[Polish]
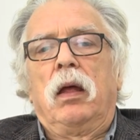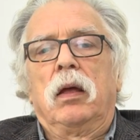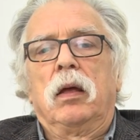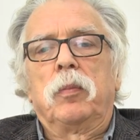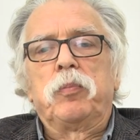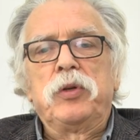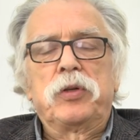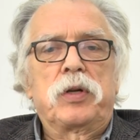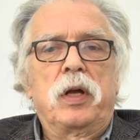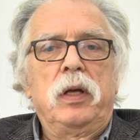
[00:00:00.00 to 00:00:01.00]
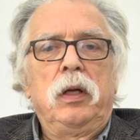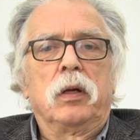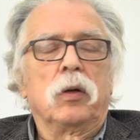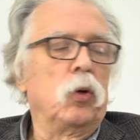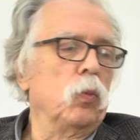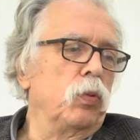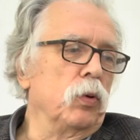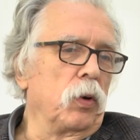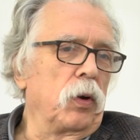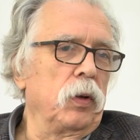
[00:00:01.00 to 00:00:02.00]
e, pisze
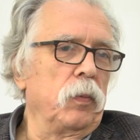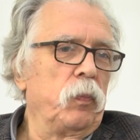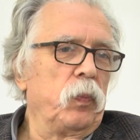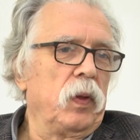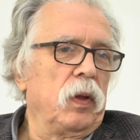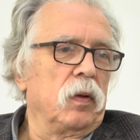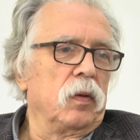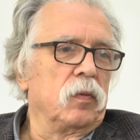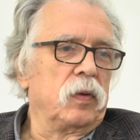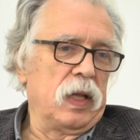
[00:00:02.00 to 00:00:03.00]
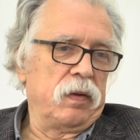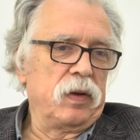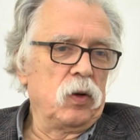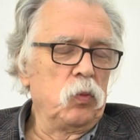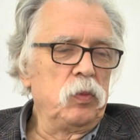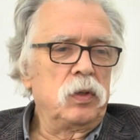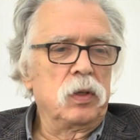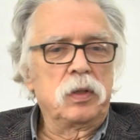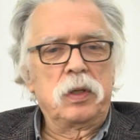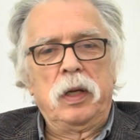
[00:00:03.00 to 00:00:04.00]
gbur. Wydawało mi
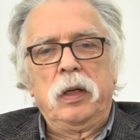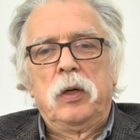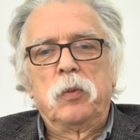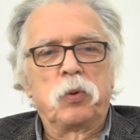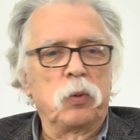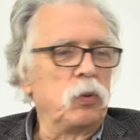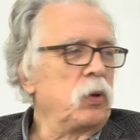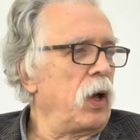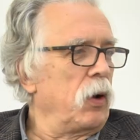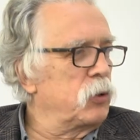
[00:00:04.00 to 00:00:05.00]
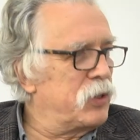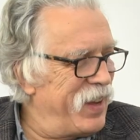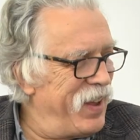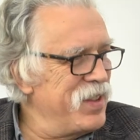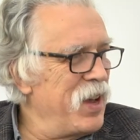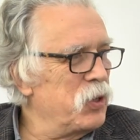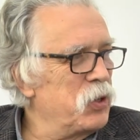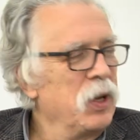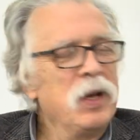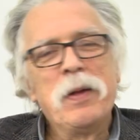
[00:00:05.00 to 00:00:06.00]
się, że próbuje
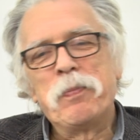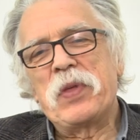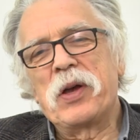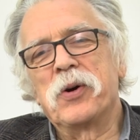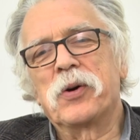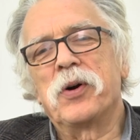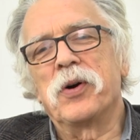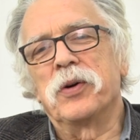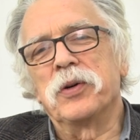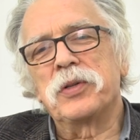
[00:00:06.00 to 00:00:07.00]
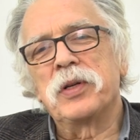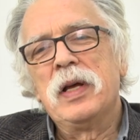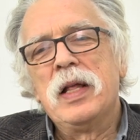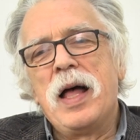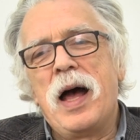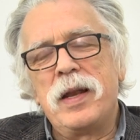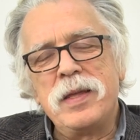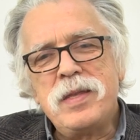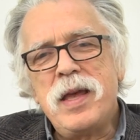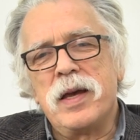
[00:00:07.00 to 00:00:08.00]
oceniać tego kogoś,
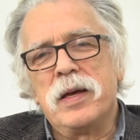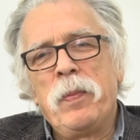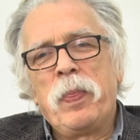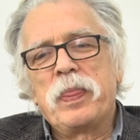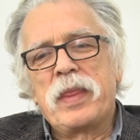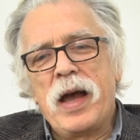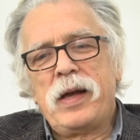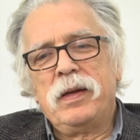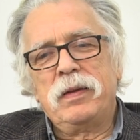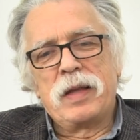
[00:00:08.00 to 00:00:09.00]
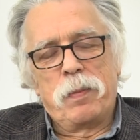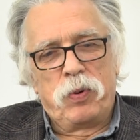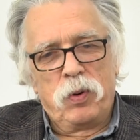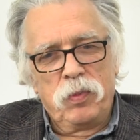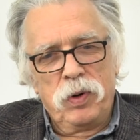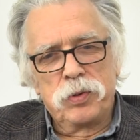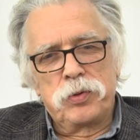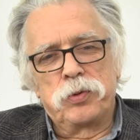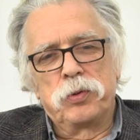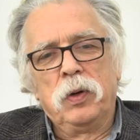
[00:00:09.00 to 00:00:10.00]
ale nie. Tak na
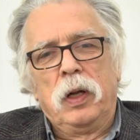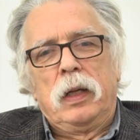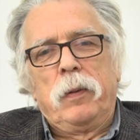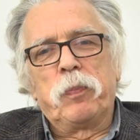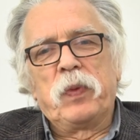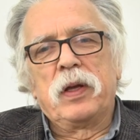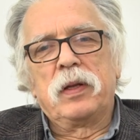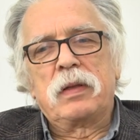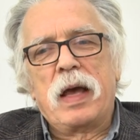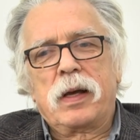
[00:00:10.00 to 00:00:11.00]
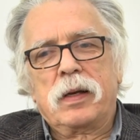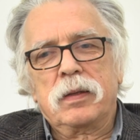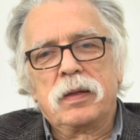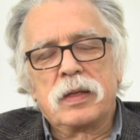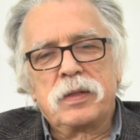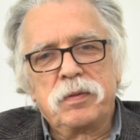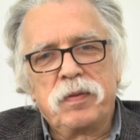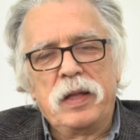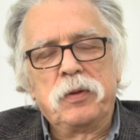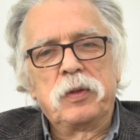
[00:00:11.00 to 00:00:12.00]
Pomorzu, tak
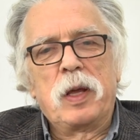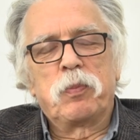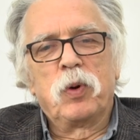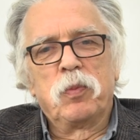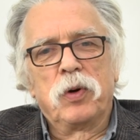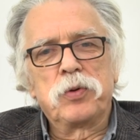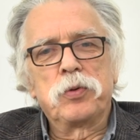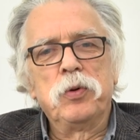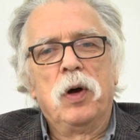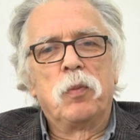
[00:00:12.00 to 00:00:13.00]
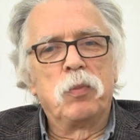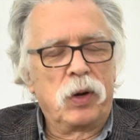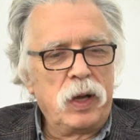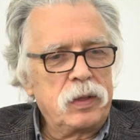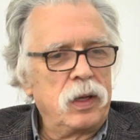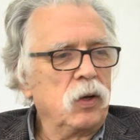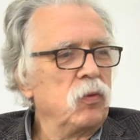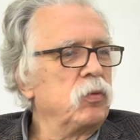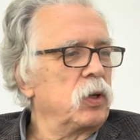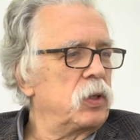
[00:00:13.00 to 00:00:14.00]
nazywano na Pomorzu
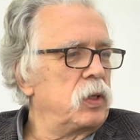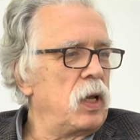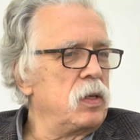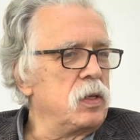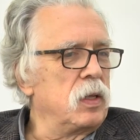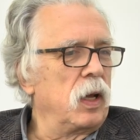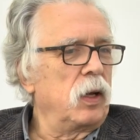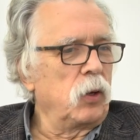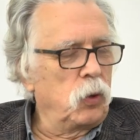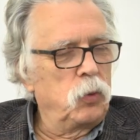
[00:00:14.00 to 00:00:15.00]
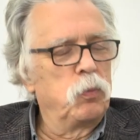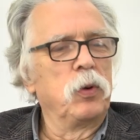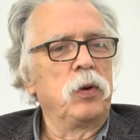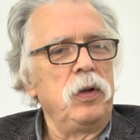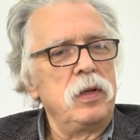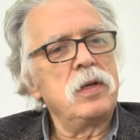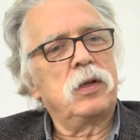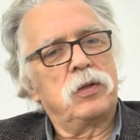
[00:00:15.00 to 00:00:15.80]
bogatego włościanina, Gbur i